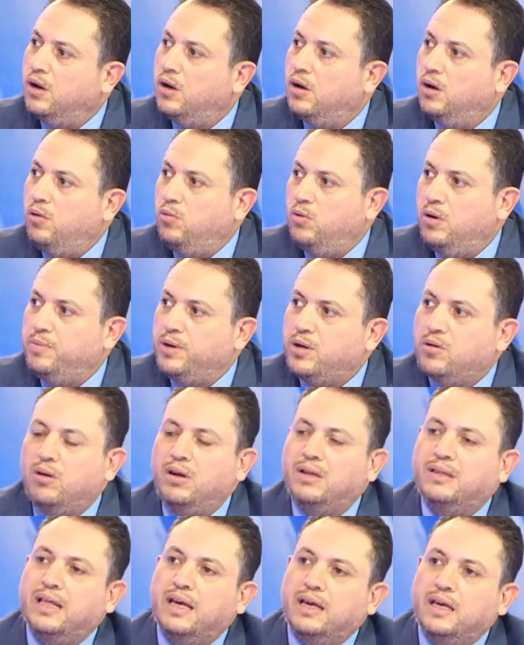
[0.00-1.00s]
هو بكل
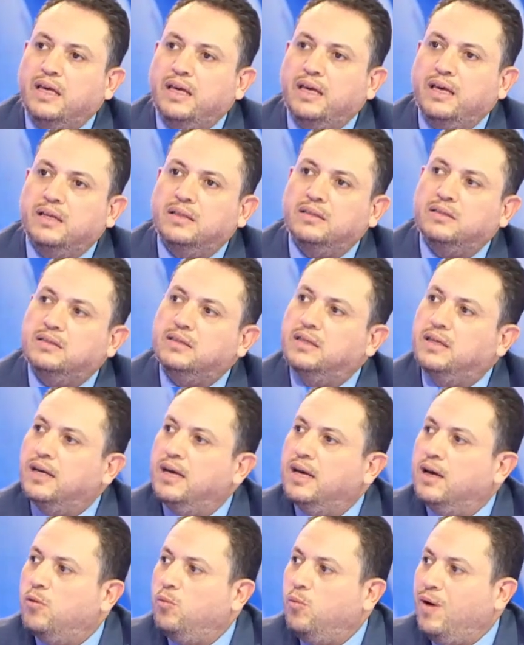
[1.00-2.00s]
تأكيد
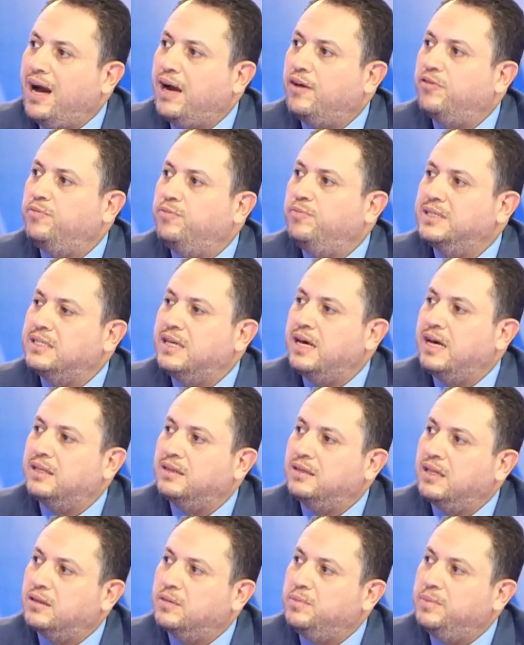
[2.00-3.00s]
وقف مسار
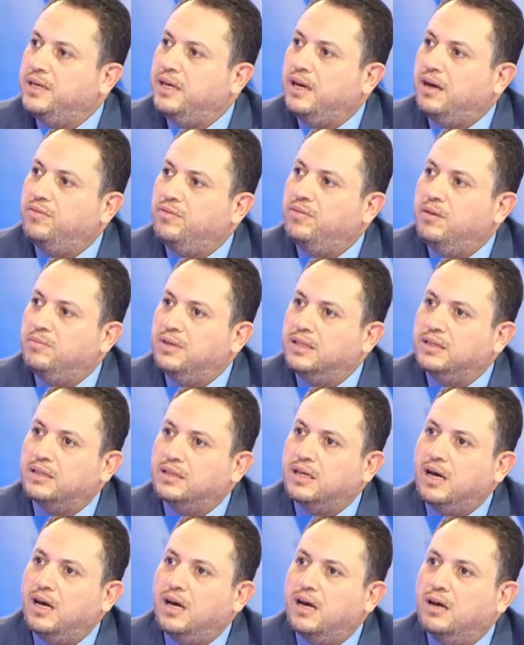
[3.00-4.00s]
التطبيع في
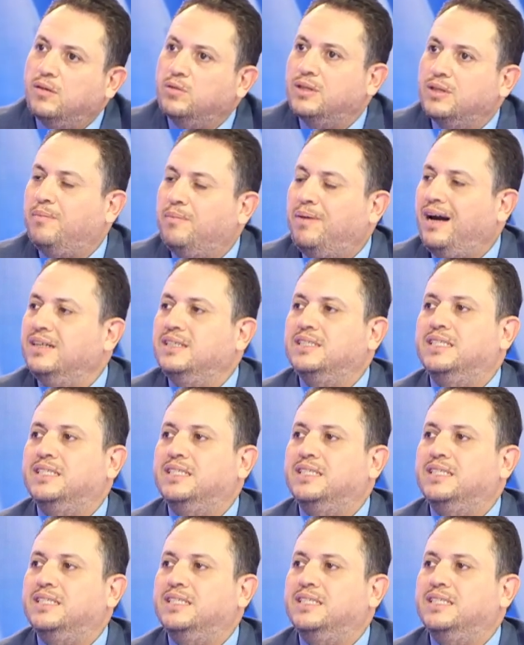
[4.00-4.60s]
المنطقة طبعًا وطبعا